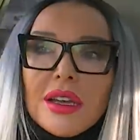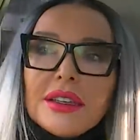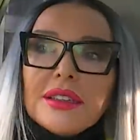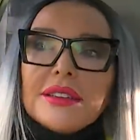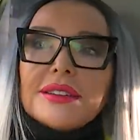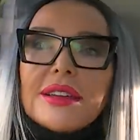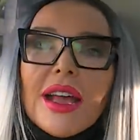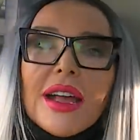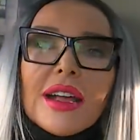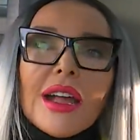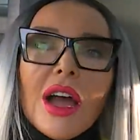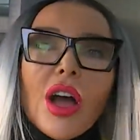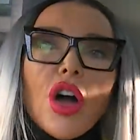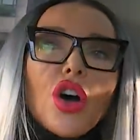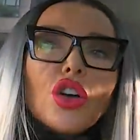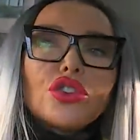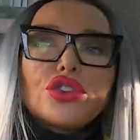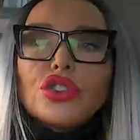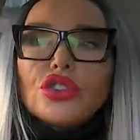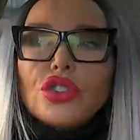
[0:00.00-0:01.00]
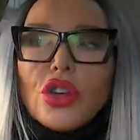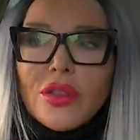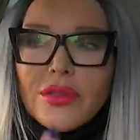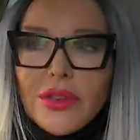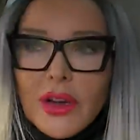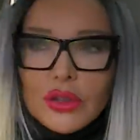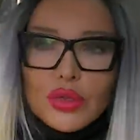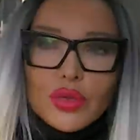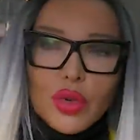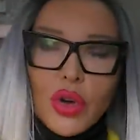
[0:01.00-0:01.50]
I taka
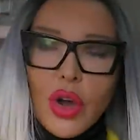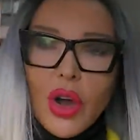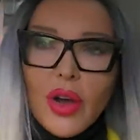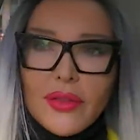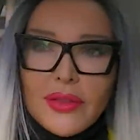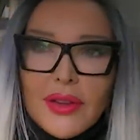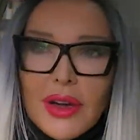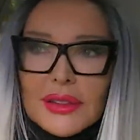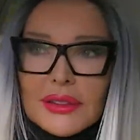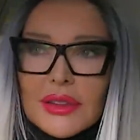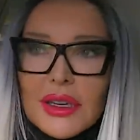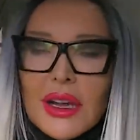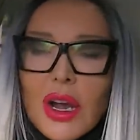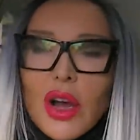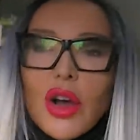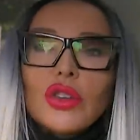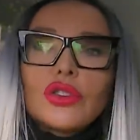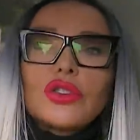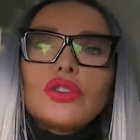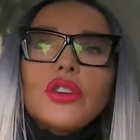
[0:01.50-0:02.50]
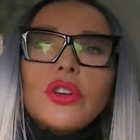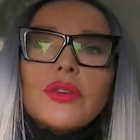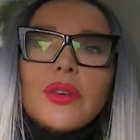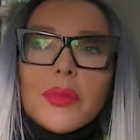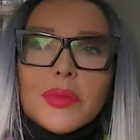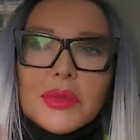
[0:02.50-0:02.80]
odnowa duchowa, taka odnowa